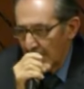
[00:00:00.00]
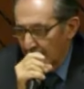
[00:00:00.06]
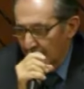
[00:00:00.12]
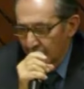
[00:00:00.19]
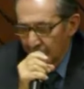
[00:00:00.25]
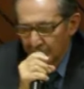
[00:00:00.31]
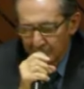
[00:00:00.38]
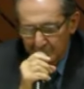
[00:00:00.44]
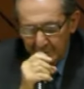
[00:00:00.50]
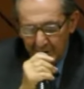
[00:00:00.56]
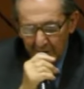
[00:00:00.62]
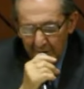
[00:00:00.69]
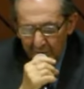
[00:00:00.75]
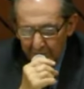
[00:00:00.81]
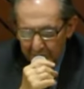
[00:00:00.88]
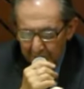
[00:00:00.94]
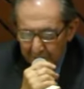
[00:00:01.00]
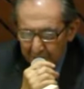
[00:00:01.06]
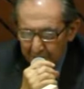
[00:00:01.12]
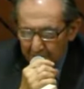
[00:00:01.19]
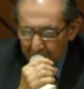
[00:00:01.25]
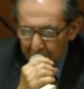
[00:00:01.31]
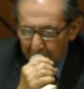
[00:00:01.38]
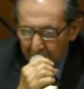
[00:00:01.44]
más para no
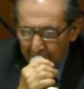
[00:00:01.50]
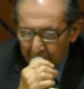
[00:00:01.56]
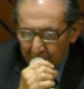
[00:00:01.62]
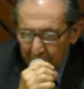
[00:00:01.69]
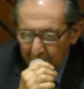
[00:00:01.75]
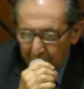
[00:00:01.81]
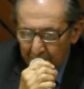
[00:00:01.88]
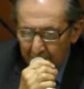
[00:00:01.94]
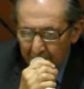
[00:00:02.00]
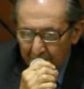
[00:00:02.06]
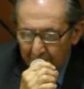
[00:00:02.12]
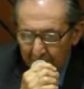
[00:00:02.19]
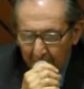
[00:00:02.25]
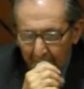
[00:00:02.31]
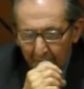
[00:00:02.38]
extendernos demasiado.